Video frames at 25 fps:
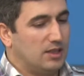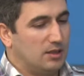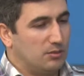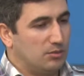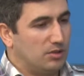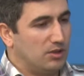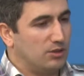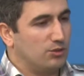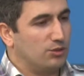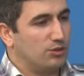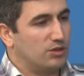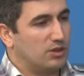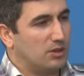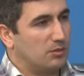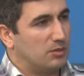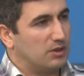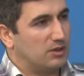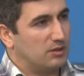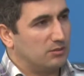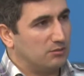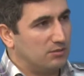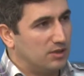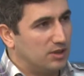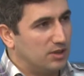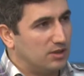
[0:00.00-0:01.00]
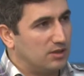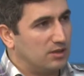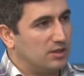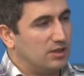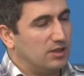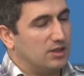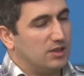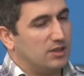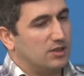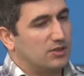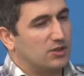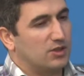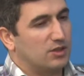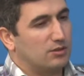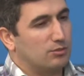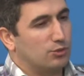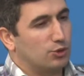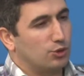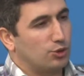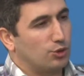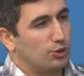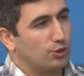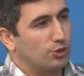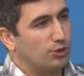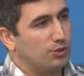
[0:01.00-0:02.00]
Bediüzzaman'ın bir e, çizmiş
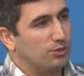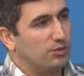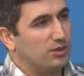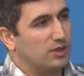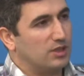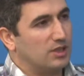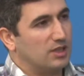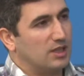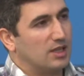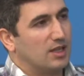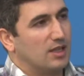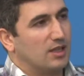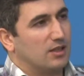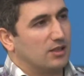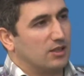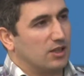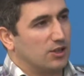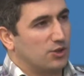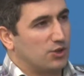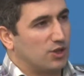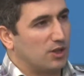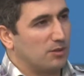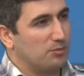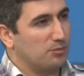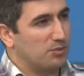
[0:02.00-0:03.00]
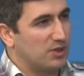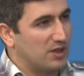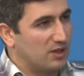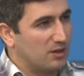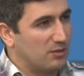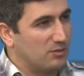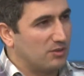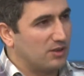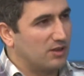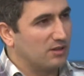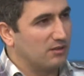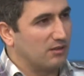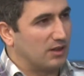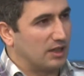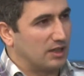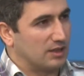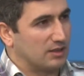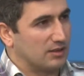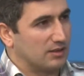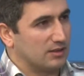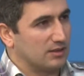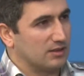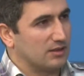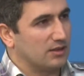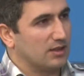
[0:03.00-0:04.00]
olduğu bir yaşam piramidi
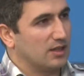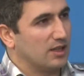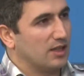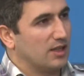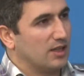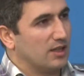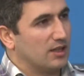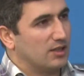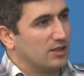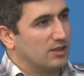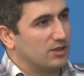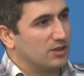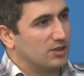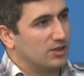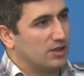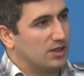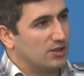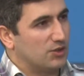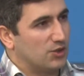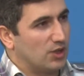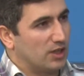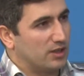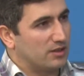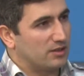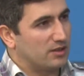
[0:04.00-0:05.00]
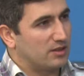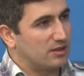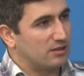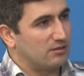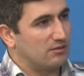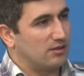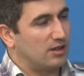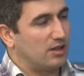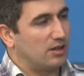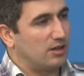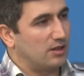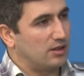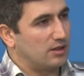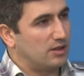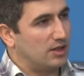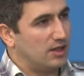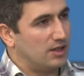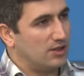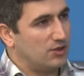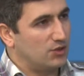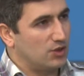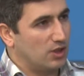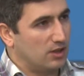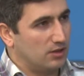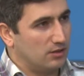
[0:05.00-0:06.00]
vardır. İşte cansız varlıklar
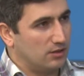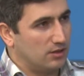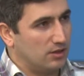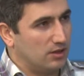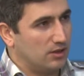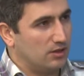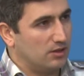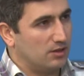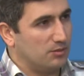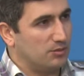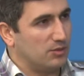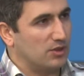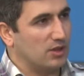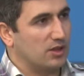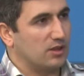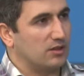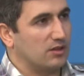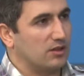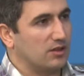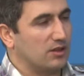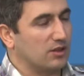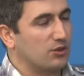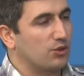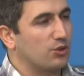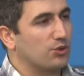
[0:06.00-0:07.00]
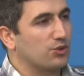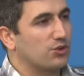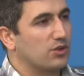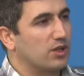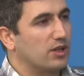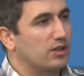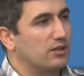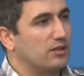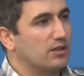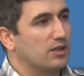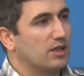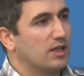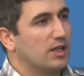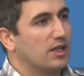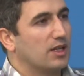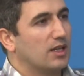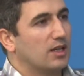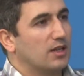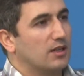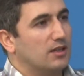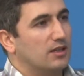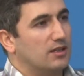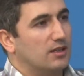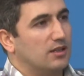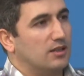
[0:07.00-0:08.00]
canlıların imdadına koşar.
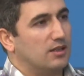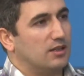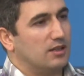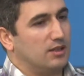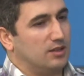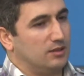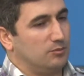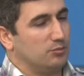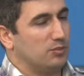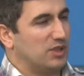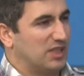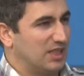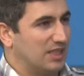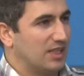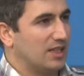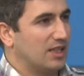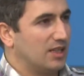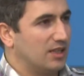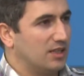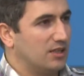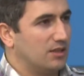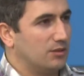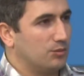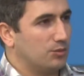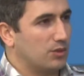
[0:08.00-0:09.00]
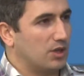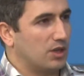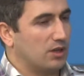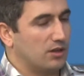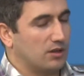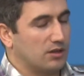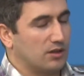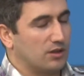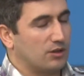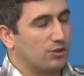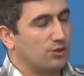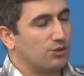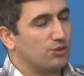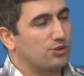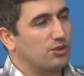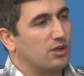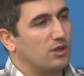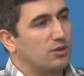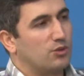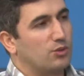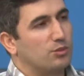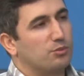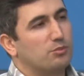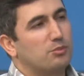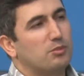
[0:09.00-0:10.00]
E, bitkilerin imdadına koşar.
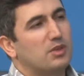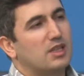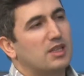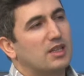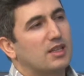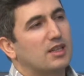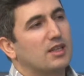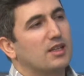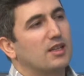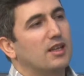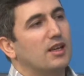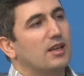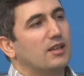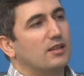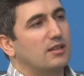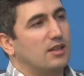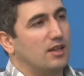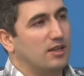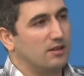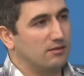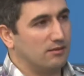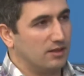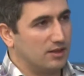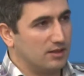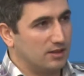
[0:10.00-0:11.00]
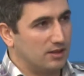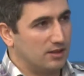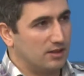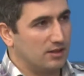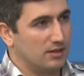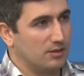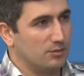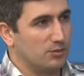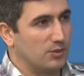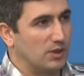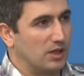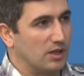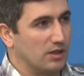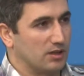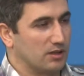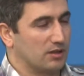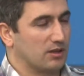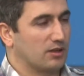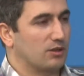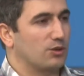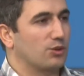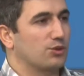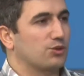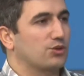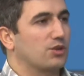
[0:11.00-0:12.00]
O bitkiler hayvanların imdadına
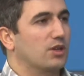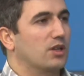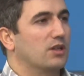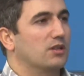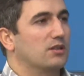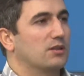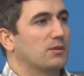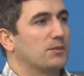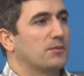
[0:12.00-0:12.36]
koşar.